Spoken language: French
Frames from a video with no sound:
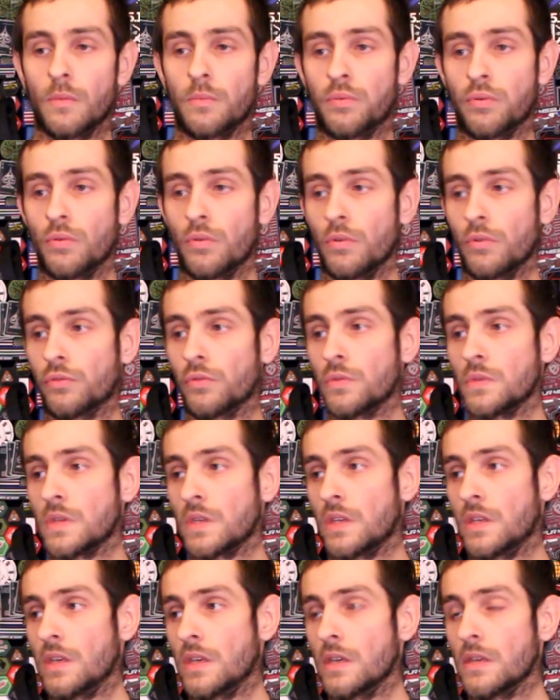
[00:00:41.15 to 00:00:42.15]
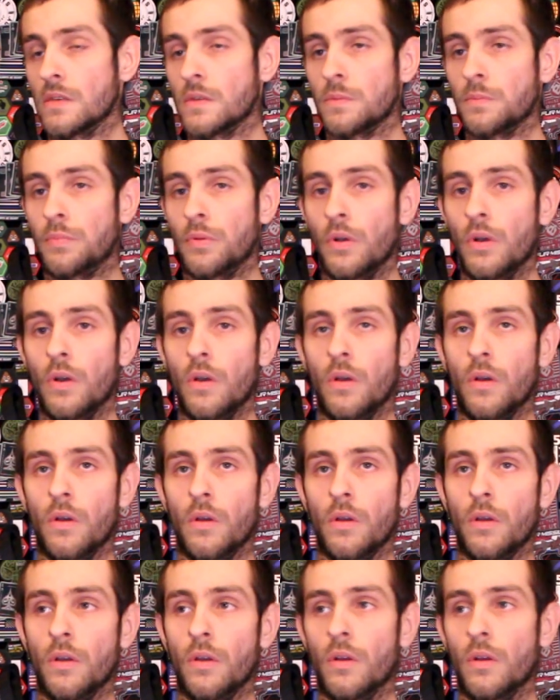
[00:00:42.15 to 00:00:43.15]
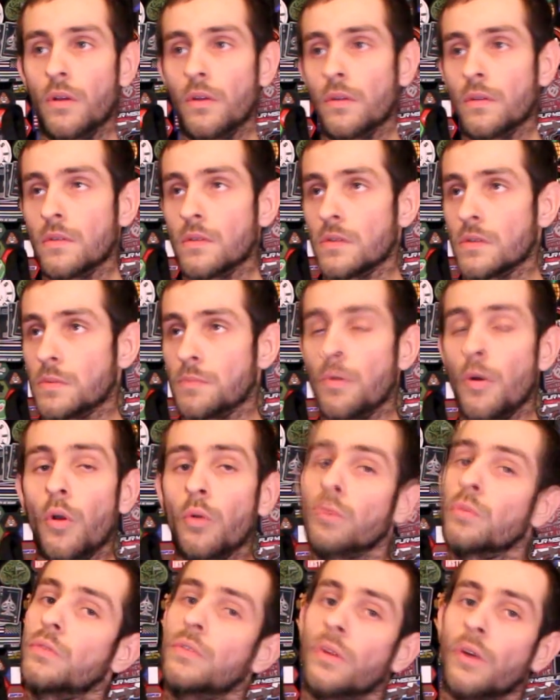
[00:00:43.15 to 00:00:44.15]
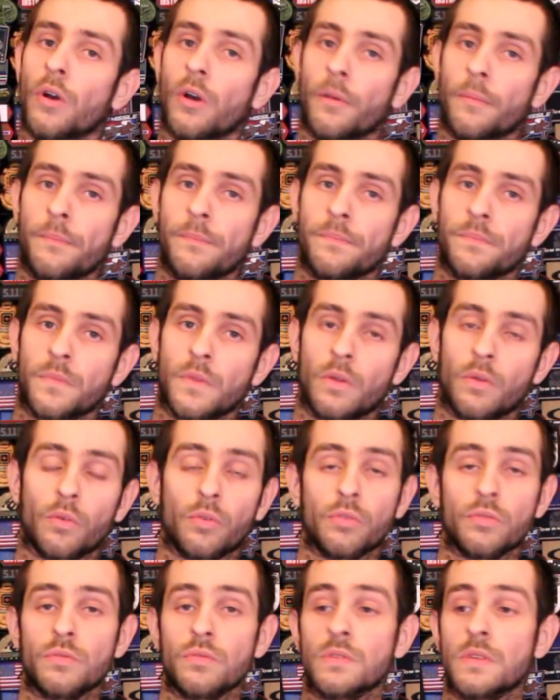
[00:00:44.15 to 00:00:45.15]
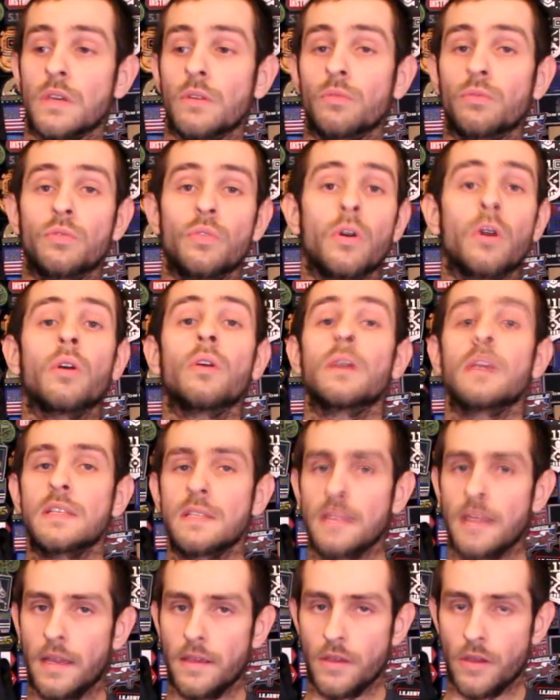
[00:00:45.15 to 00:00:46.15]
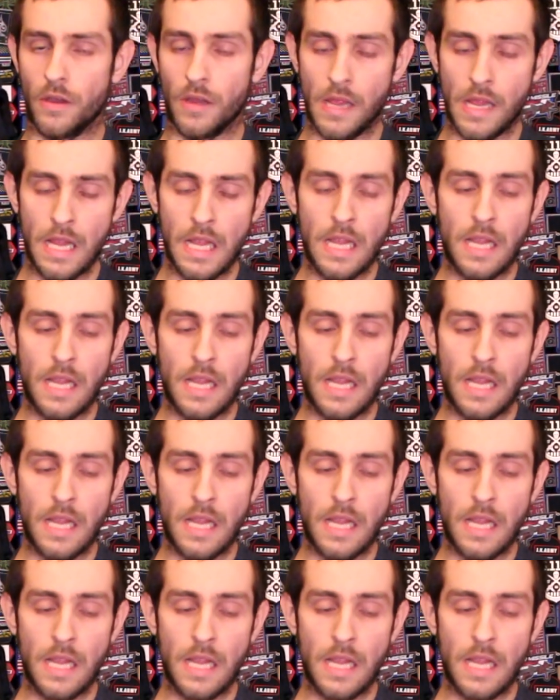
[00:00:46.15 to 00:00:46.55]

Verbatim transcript: pour tout ce qui est sport, sport outdoor. Donc tout ce qui est outdoor, extérieur.